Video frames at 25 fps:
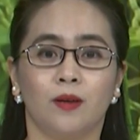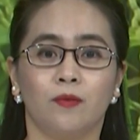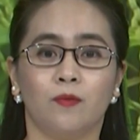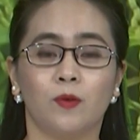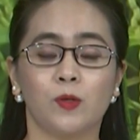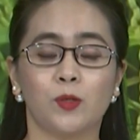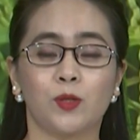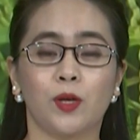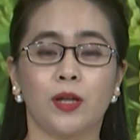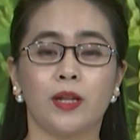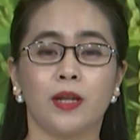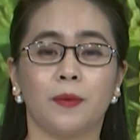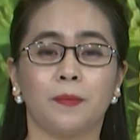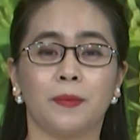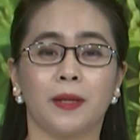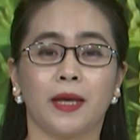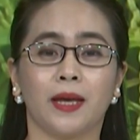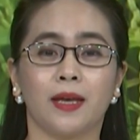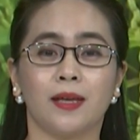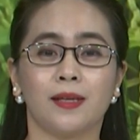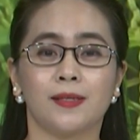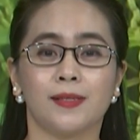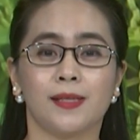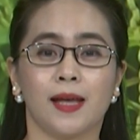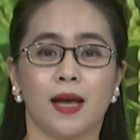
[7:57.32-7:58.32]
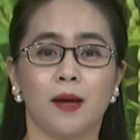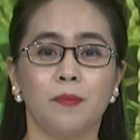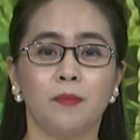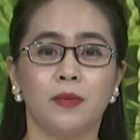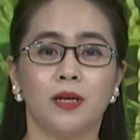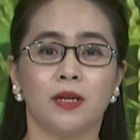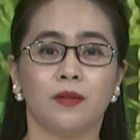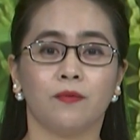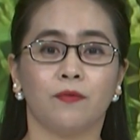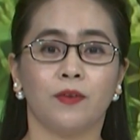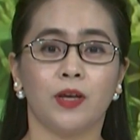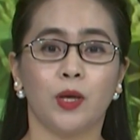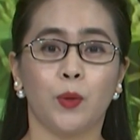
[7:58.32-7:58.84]
Vụ xuân năm nay, xã
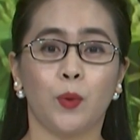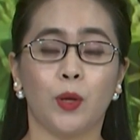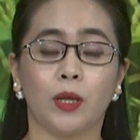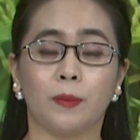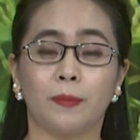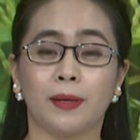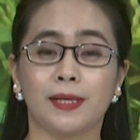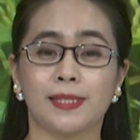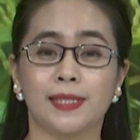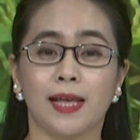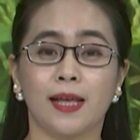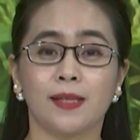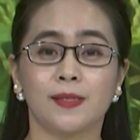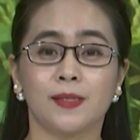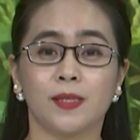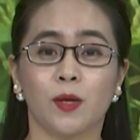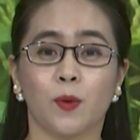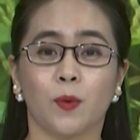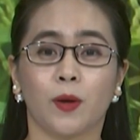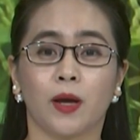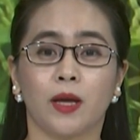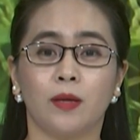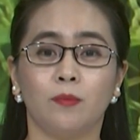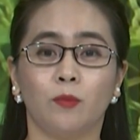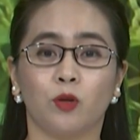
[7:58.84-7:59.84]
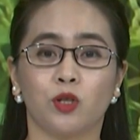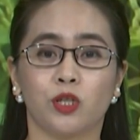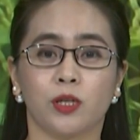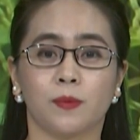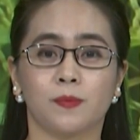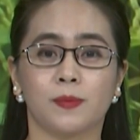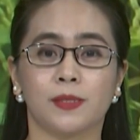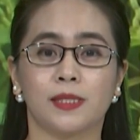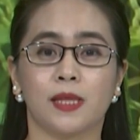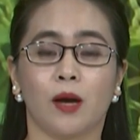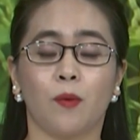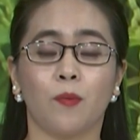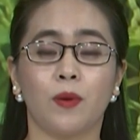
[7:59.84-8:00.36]
Mường Vi, huyện Bát Sát gieo cấy
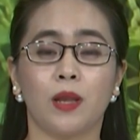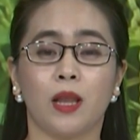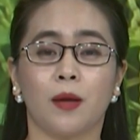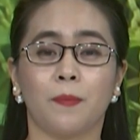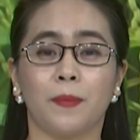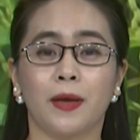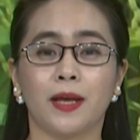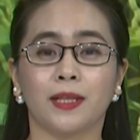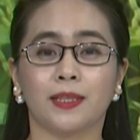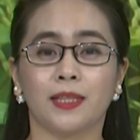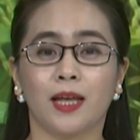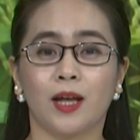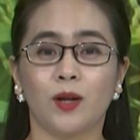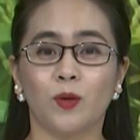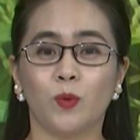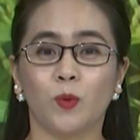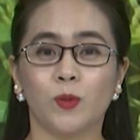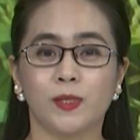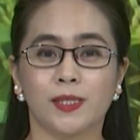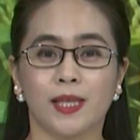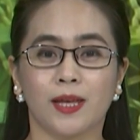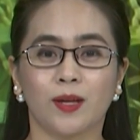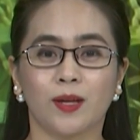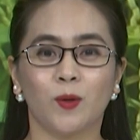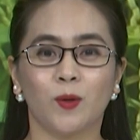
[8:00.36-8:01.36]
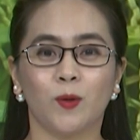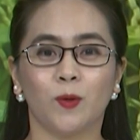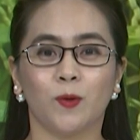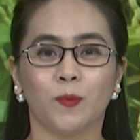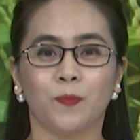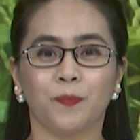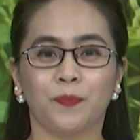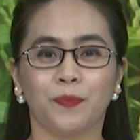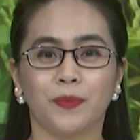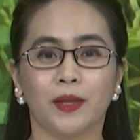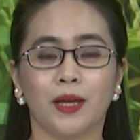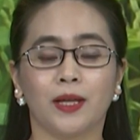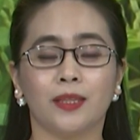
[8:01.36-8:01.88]
165 ha lúa củ.
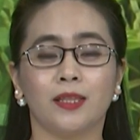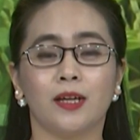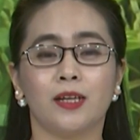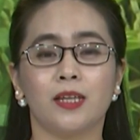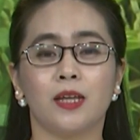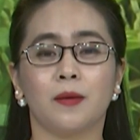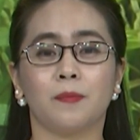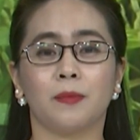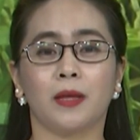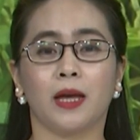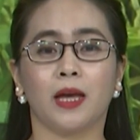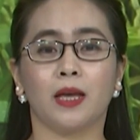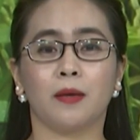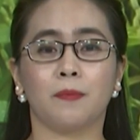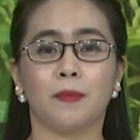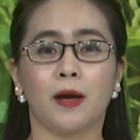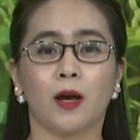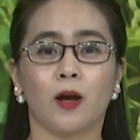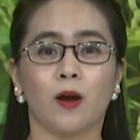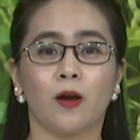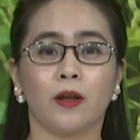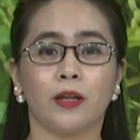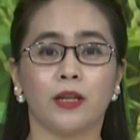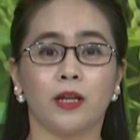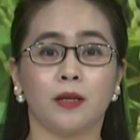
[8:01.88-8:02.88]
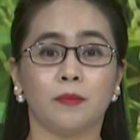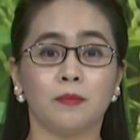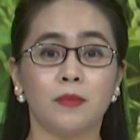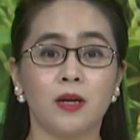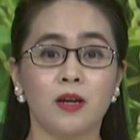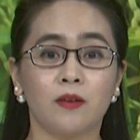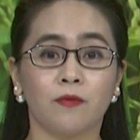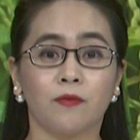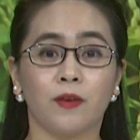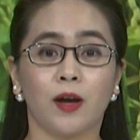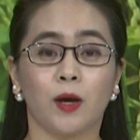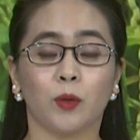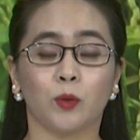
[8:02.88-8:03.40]
Thời điểm này, bà con đang
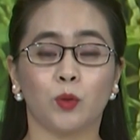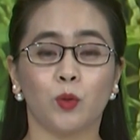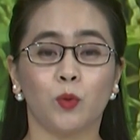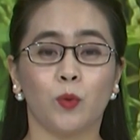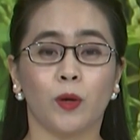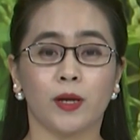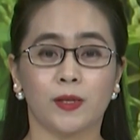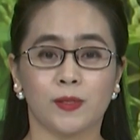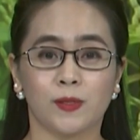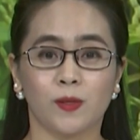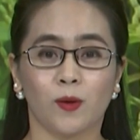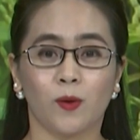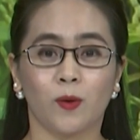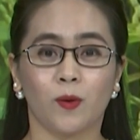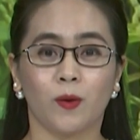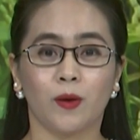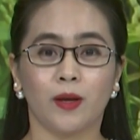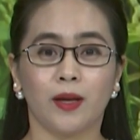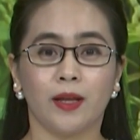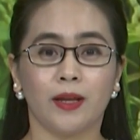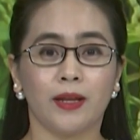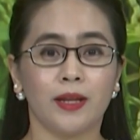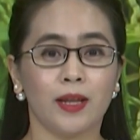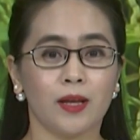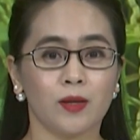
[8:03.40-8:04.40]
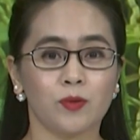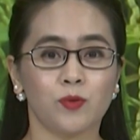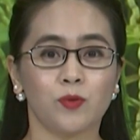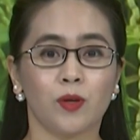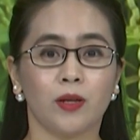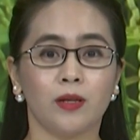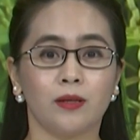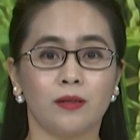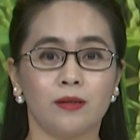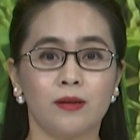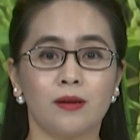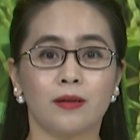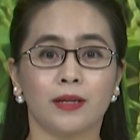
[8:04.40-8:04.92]
bước vào thu hoạch rộ, năng
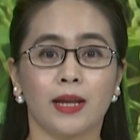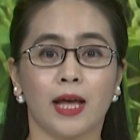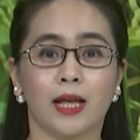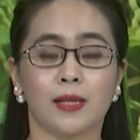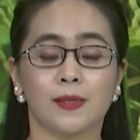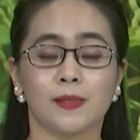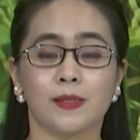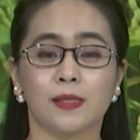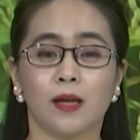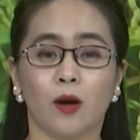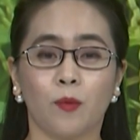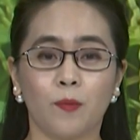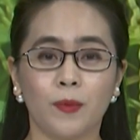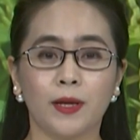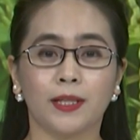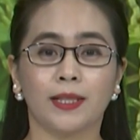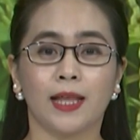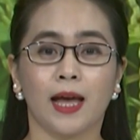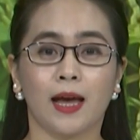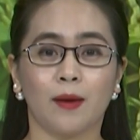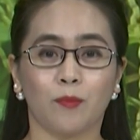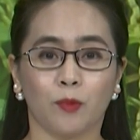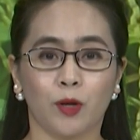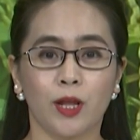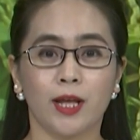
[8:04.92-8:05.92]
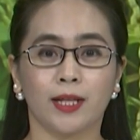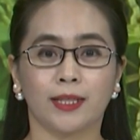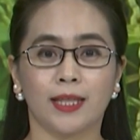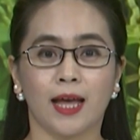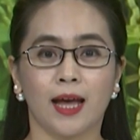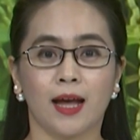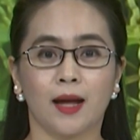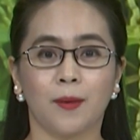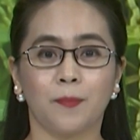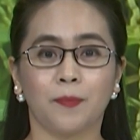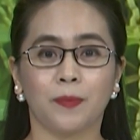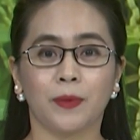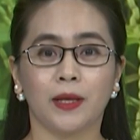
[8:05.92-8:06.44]
suất ước đạt 60 tạ một
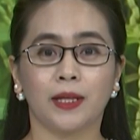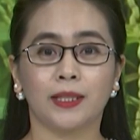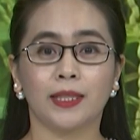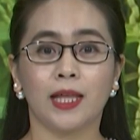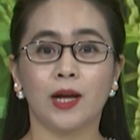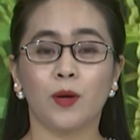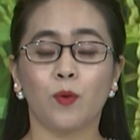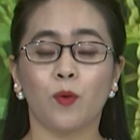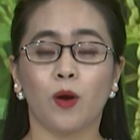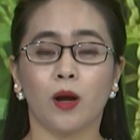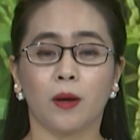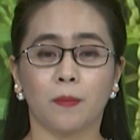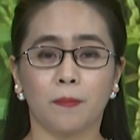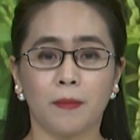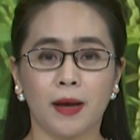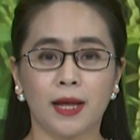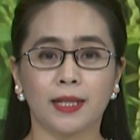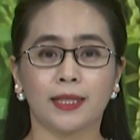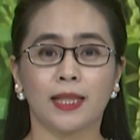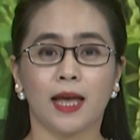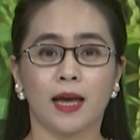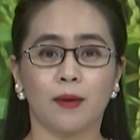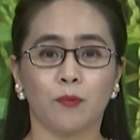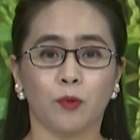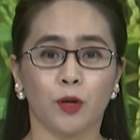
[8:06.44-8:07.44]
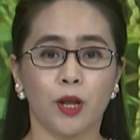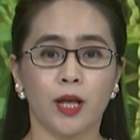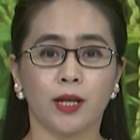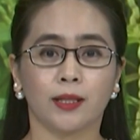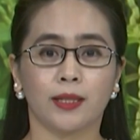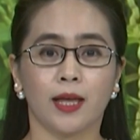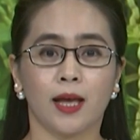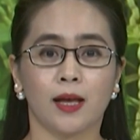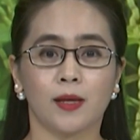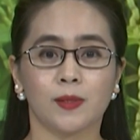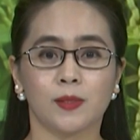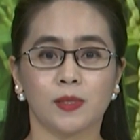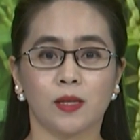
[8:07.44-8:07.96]
hecta, tăng khoảng 3 tạ một
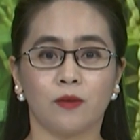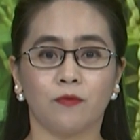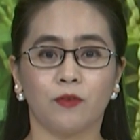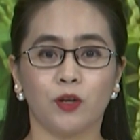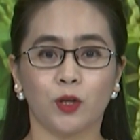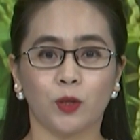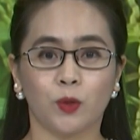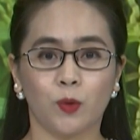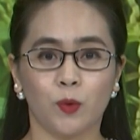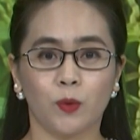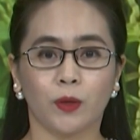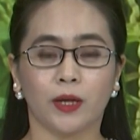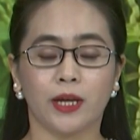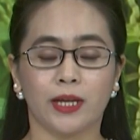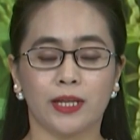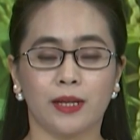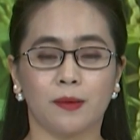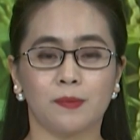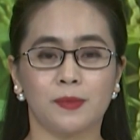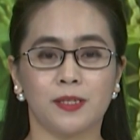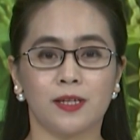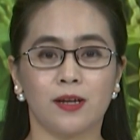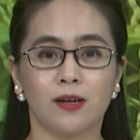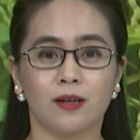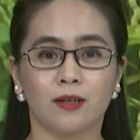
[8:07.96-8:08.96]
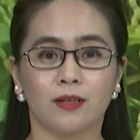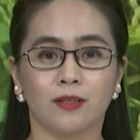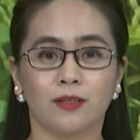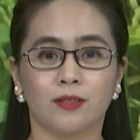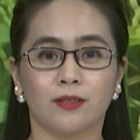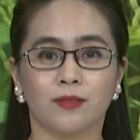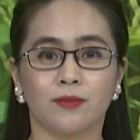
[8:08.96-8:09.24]
hecta so với cùng kỳ năm trước.